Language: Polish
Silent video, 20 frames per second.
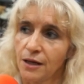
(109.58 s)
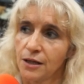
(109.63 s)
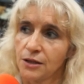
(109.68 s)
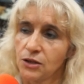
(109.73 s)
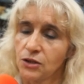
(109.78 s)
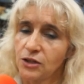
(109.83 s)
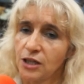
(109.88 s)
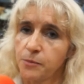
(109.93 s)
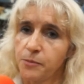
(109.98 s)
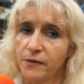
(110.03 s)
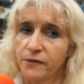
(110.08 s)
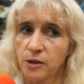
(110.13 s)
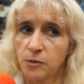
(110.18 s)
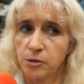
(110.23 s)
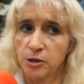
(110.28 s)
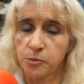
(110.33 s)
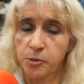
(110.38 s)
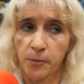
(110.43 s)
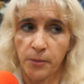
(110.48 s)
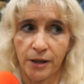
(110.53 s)
No na pewno
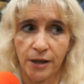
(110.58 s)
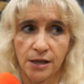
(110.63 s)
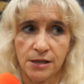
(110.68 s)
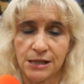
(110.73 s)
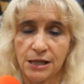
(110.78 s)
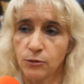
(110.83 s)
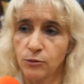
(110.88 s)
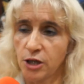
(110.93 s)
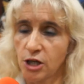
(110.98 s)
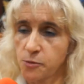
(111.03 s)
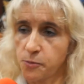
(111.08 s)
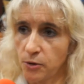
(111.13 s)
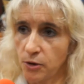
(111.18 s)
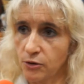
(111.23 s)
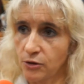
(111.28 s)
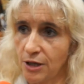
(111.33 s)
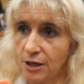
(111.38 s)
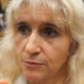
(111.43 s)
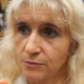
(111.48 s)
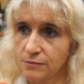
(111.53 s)
będę popierać cały nasz
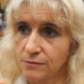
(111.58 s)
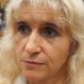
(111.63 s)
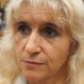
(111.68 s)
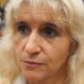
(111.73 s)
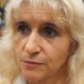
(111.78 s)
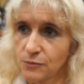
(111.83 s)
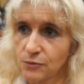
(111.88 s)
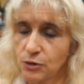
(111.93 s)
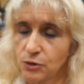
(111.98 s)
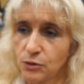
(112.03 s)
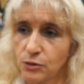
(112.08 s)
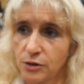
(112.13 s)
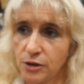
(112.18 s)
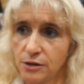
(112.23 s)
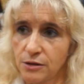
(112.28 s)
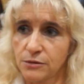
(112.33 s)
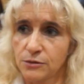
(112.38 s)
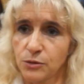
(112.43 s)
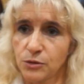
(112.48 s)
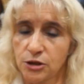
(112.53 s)
program,
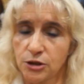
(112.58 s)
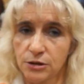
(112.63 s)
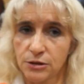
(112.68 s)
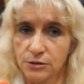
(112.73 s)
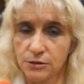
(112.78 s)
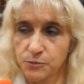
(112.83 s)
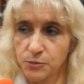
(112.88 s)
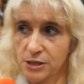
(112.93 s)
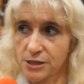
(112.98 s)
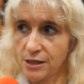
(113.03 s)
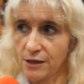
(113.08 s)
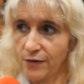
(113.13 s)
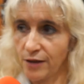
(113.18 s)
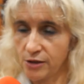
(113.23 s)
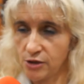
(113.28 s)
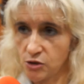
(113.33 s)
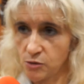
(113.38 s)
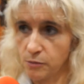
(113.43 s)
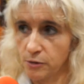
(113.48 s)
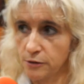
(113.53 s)
który, który
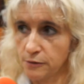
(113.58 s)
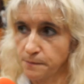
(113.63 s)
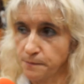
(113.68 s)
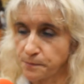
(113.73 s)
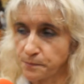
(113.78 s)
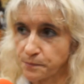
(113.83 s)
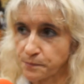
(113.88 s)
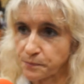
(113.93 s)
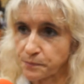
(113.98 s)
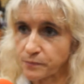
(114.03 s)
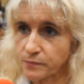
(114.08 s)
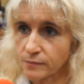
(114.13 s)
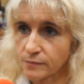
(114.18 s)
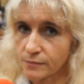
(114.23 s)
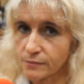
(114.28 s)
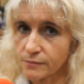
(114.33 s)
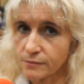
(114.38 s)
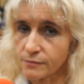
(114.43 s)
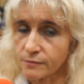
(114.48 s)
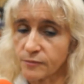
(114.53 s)
przedstawialiśmy,
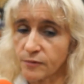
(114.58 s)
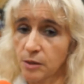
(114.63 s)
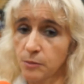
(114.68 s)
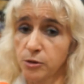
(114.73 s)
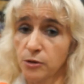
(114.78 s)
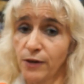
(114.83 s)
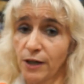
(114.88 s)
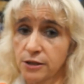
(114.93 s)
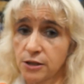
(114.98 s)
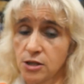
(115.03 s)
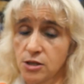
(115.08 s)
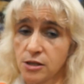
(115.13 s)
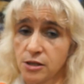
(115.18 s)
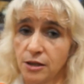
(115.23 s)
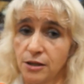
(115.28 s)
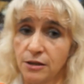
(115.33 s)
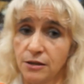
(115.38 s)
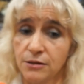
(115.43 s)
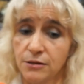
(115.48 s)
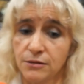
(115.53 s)
bo
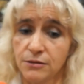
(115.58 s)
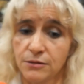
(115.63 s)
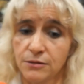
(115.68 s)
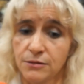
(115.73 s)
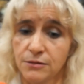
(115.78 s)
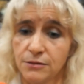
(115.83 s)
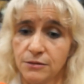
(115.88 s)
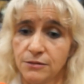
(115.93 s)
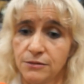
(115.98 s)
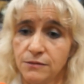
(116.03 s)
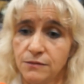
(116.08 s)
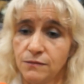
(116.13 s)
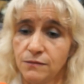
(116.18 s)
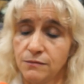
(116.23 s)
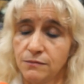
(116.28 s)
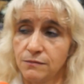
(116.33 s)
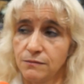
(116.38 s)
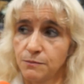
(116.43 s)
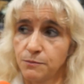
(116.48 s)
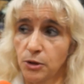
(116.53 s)
faktycznie
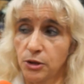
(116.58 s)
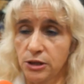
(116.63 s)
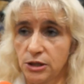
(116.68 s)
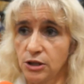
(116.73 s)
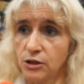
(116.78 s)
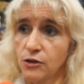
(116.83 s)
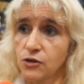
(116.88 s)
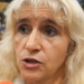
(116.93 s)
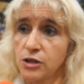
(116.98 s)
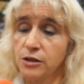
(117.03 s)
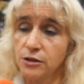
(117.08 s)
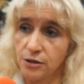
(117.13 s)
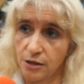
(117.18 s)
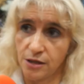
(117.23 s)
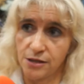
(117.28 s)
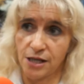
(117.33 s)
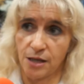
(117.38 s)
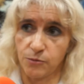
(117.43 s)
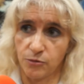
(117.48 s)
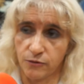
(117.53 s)
y, polityką się nigdy
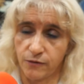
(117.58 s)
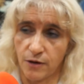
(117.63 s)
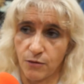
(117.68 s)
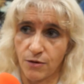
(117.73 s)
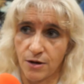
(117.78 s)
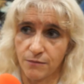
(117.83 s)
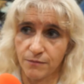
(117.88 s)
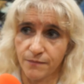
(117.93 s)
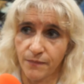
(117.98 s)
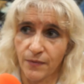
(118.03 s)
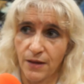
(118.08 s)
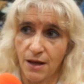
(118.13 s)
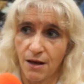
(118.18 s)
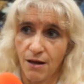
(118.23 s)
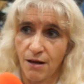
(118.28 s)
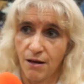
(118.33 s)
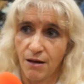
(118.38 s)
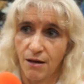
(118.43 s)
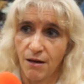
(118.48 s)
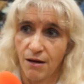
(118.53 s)
nie zajmowałam,
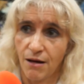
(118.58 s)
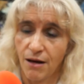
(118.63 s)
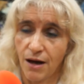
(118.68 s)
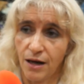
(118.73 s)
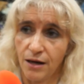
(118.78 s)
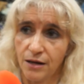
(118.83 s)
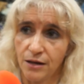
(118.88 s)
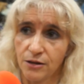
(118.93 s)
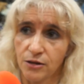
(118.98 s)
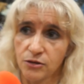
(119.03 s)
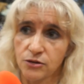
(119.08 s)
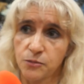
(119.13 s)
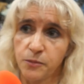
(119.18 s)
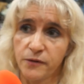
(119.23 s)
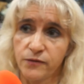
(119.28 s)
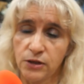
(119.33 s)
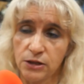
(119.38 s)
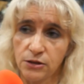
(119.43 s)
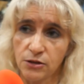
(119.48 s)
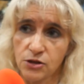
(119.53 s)
ale od
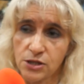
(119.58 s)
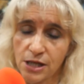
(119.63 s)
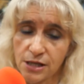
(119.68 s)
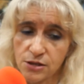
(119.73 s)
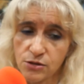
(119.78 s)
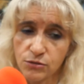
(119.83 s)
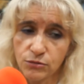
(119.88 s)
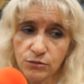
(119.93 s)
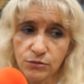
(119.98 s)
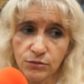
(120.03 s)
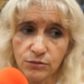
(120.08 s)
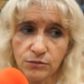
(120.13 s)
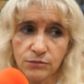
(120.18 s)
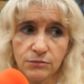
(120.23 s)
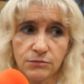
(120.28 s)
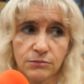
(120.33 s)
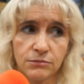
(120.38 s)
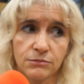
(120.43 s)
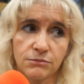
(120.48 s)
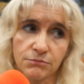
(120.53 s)
pewnego czasu,
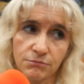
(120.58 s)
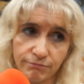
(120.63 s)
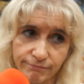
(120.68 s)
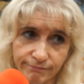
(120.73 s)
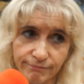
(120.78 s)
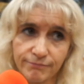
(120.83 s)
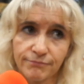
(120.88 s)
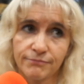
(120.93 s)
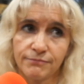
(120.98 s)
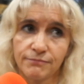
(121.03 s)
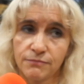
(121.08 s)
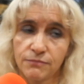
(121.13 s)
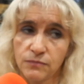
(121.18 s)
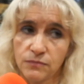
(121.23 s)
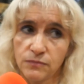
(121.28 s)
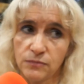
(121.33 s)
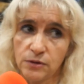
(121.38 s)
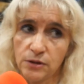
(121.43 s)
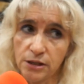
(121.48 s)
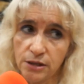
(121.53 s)

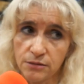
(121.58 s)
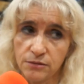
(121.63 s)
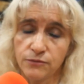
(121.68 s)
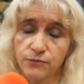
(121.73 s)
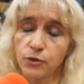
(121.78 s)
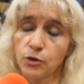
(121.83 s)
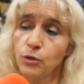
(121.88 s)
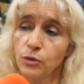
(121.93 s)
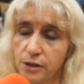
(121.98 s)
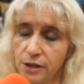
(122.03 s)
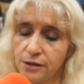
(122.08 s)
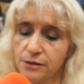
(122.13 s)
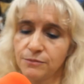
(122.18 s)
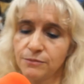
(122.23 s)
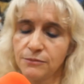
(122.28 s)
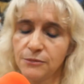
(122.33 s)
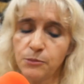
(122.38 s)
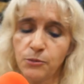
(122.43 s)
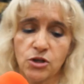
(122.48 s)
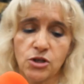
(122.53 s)
i w ogóle
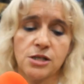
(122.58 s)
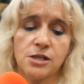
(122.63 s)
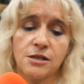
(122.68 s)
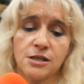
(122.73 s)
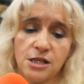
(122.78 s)
mimo, że się